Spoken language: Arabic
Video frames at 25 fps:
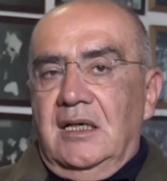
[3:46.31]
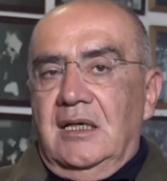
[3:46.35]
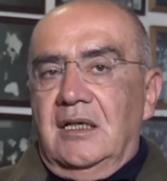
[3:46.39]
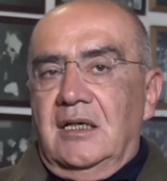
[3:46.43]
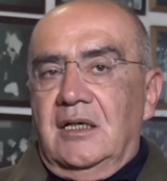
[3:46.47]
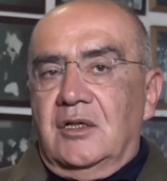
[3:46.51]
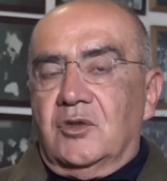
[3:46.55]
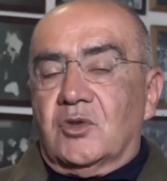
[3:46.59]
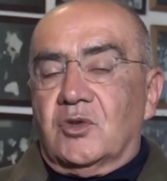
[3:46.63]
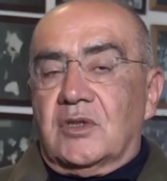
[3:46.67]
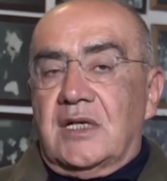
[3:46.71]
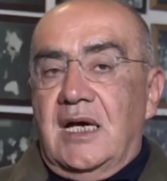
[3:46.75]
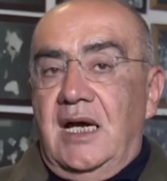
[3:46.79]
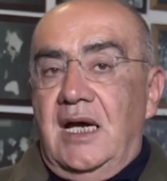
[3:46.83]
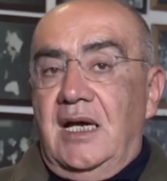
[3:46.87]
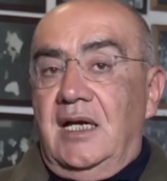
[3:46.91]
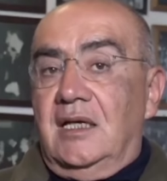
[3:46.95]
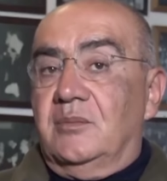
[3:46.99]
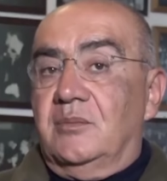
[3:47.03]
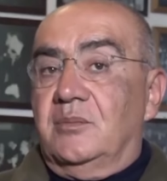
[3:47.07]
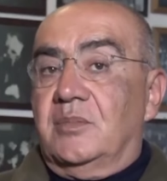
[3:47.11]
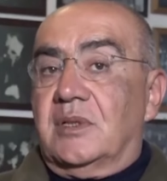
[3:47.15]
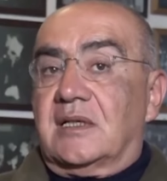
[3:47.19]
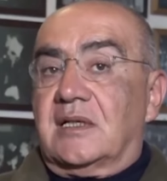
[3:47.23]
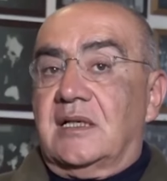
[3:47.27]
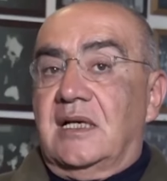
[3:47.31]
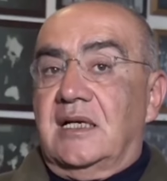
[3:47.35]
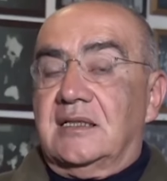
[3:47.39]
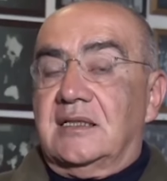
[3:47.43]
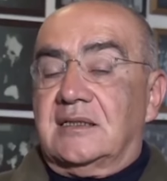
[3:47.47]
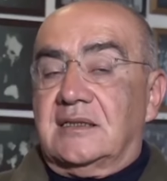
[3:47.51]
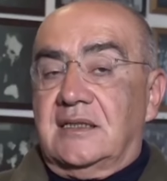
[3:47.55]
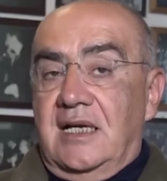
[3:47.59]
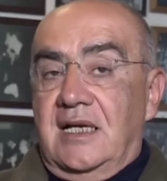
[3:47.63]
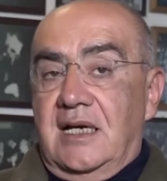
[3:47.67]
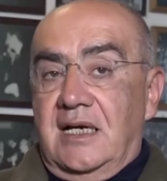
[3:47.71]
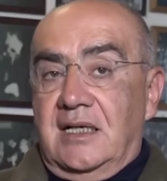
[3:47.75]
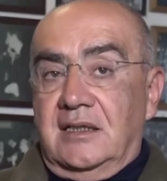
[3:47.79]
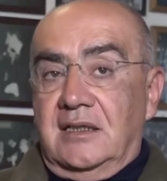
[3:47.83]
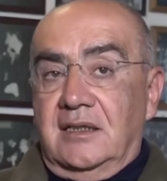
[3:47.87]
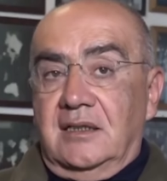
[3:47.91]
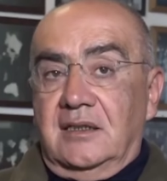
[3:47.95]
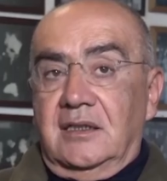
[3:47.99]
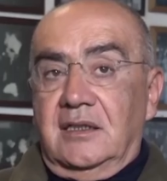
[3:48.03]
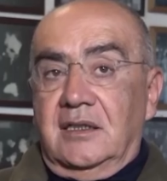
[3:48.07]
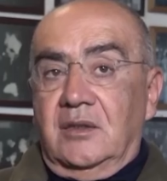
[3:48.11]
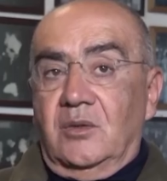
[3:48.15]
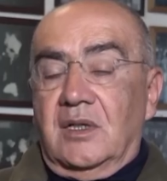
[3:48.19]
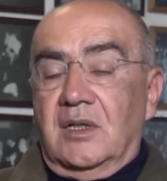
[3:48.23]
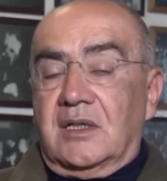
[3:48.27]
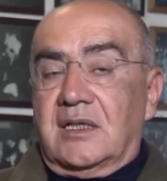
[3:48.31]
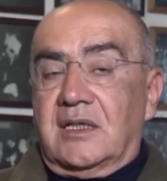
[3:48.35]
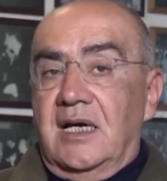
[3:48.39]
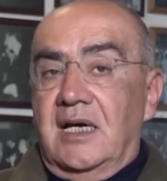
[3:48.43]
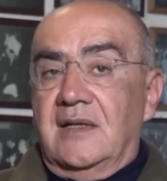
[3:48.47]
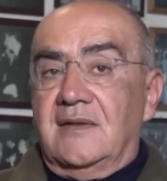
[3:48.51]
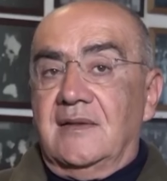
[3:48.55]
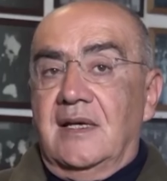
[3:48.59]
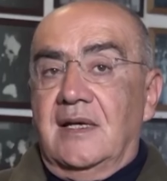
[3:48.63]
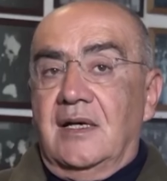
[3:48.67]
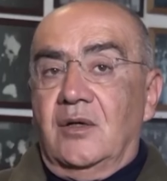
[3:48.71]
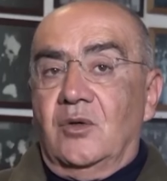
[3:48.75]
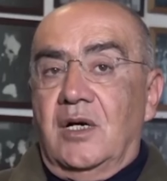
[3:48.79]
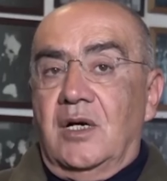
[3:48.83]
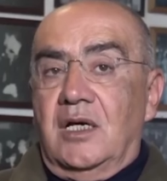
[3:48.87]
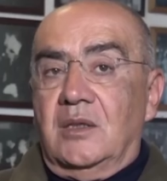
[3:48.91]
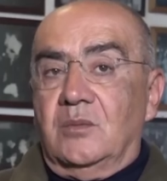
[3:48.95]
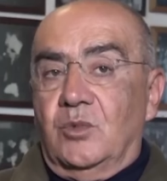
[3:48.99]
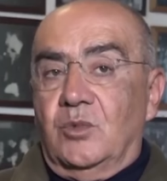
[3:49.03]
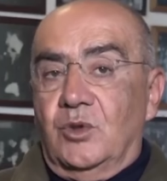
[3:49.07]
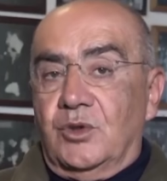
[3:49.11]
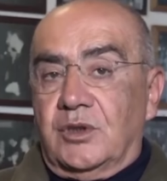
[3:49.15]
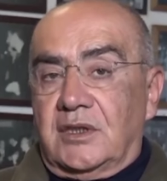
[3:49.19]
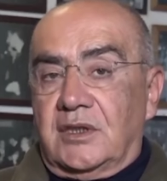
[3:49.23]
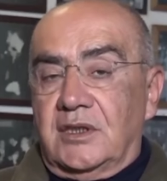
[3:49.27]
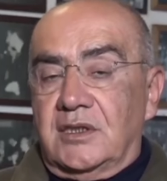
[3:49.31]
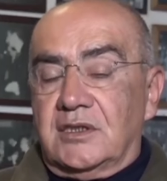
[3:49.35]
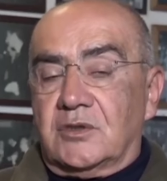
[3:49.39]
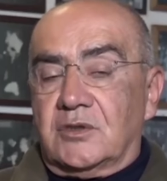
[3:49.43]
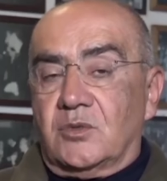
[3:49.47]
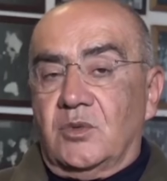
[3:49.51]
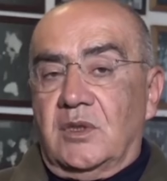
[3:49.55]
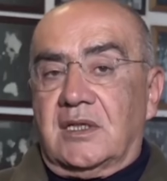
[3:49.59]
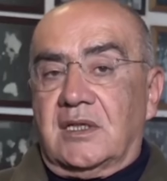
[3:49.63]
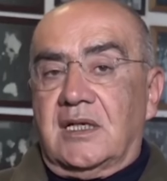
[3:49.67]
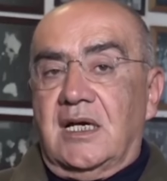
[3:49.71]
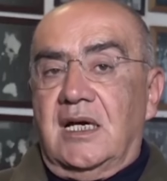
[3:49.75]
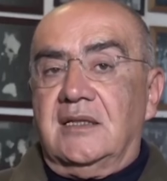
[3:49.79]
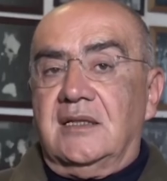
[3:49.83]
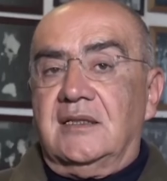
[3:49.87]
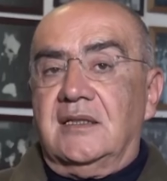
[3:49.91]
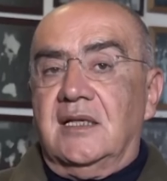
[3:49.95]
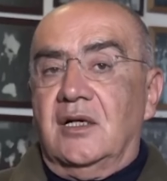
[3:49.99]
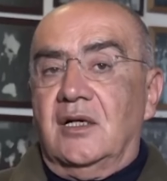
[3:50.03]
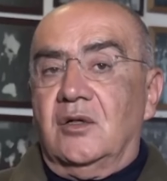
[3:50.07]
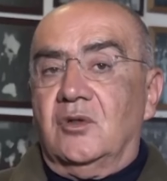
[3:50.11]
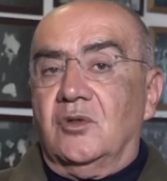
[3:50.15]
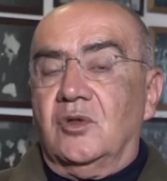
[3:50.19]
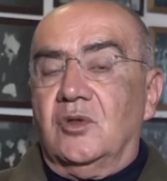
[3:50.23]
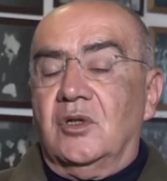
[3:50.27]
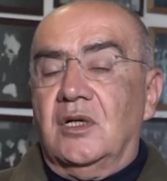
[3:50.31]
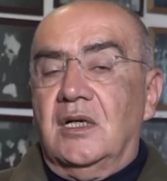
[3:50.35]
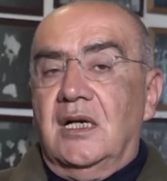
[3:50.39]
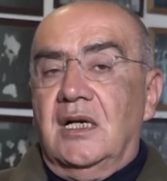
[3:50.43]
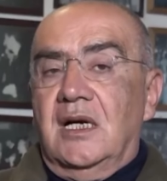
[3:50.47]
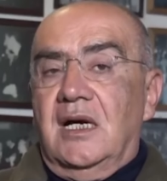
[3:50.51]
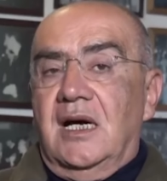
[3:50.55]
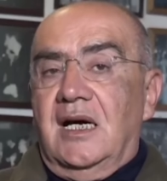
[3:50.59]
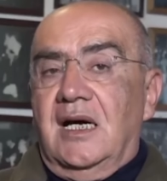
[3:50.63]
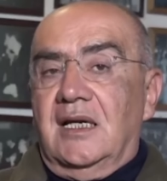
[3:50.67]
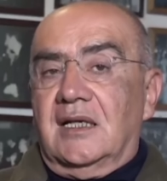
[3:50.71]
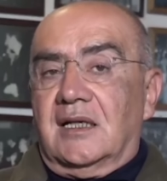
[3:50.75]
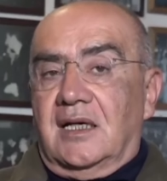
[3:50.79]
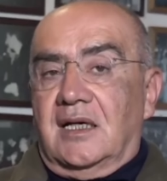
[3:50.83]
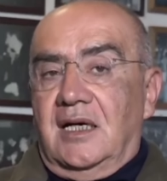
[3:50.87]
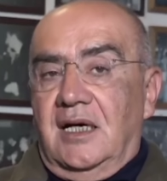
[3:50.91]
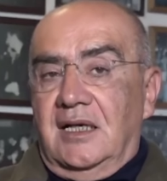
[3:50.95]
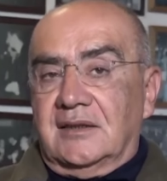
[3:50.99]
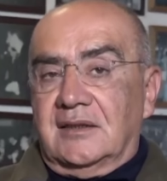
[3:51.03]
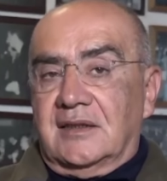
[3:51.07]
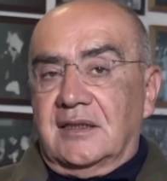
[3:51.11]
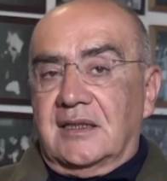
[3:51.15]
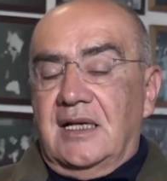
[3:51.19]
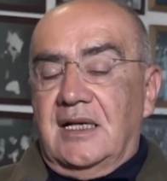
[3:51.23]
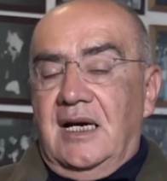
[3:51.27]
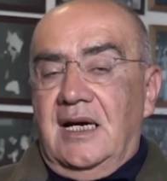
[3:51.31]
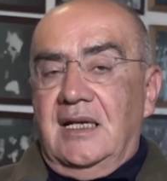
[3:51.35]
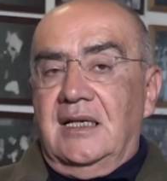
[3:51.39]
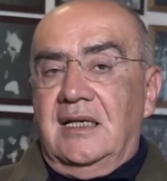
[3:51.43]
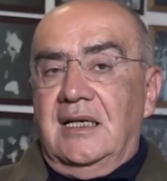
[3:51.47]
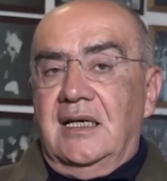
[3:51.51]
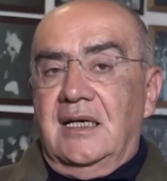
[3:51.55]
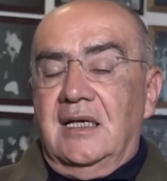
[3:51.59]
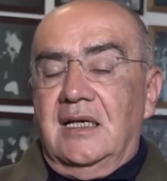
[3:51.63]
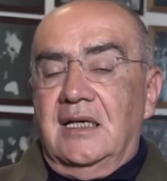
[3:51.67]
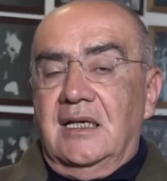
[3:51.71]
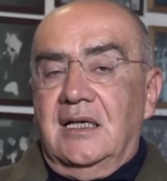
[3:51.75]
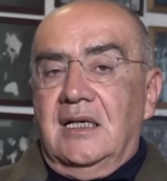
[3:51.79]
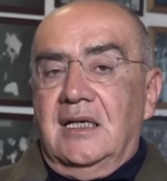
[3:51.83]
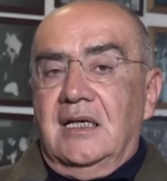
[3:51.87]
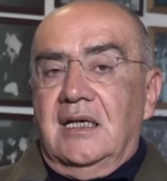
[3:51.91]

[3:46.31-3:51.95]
يرحب بالرئيس الحريري وكأنه المنقذ وكأنه القادر على